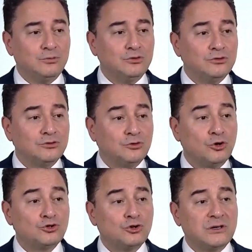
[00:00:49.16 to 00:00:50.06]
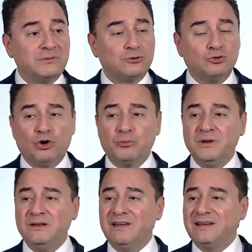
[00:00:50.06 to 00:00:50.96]
Bu koskoca bir
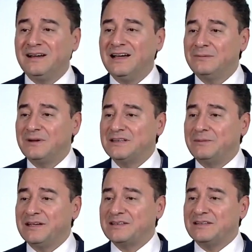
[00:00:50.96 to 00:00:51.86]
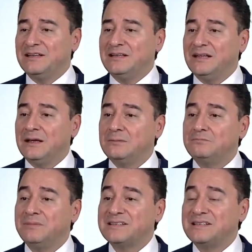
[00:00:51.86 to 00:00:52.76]
torpil ve kayırma şebekesinin
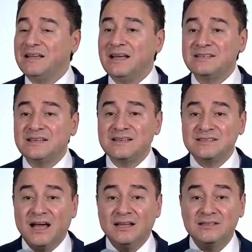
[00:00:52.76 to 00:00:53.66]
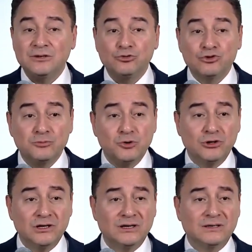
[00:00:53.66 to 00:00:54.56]
basına yansıyan sadece küçük bir
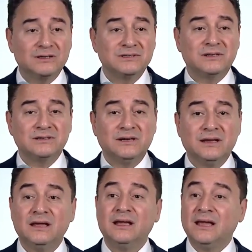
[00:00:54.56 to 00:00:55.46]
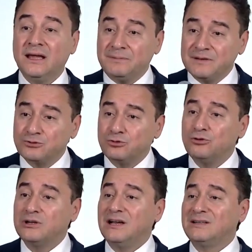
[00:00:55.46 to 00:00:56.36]
örneği arkadaşlar. Hepiniz
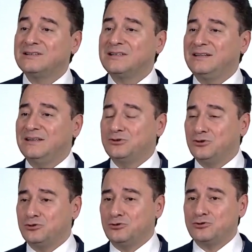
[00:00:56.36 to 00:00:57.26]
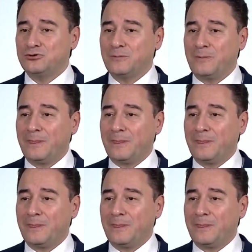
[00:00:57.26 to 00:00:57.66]
günlük hayatınızdan yaşıyorsunuz.